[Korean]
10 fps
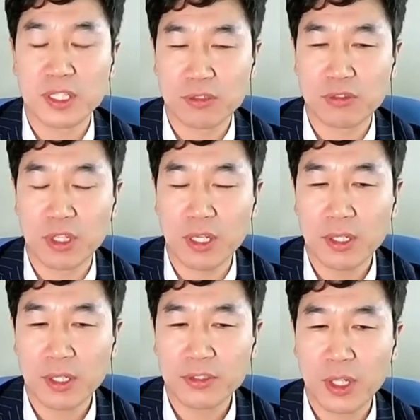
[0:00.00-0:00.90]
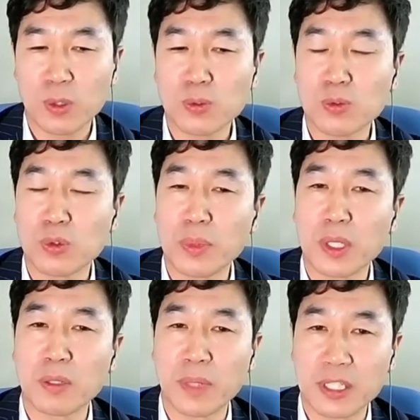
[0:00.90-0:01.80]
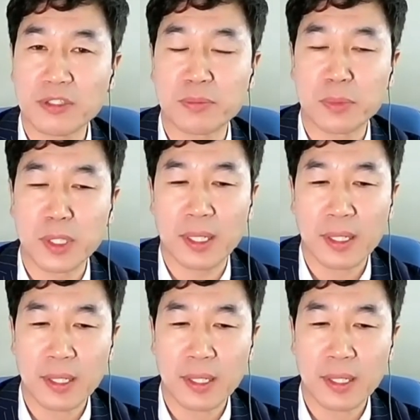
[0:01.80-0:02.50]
자수에 새로운 국면을 맞았습니다.